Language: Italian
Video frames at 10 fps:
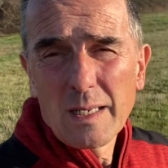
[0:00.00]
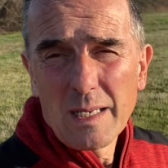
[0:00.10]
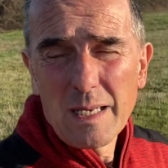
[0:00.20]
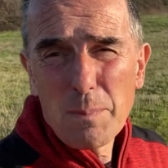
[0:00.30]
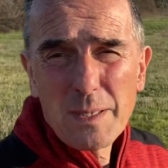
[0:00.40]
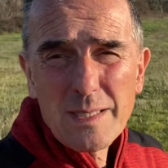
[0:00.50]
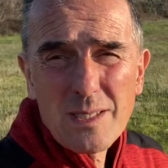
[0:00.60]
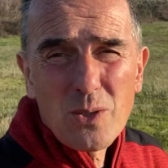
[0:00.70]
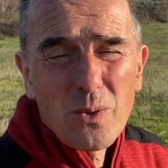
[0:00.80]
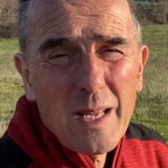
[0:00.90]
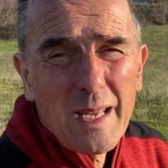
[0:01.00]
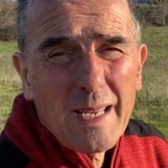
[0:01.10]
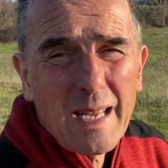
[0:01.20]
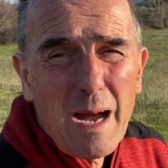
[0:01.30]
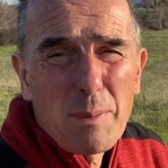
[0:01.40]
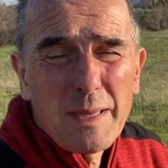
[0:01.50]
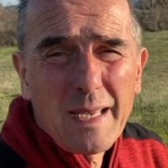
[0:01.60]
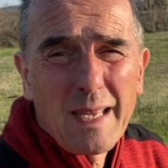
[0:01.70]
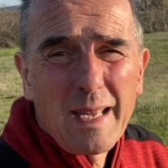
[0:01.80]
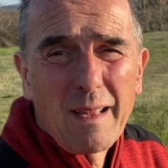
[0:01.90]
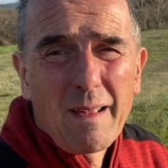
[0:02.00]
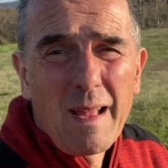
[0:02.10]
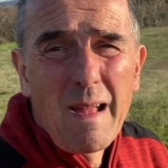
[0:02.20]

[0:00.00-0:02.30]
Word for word: Le persone capita che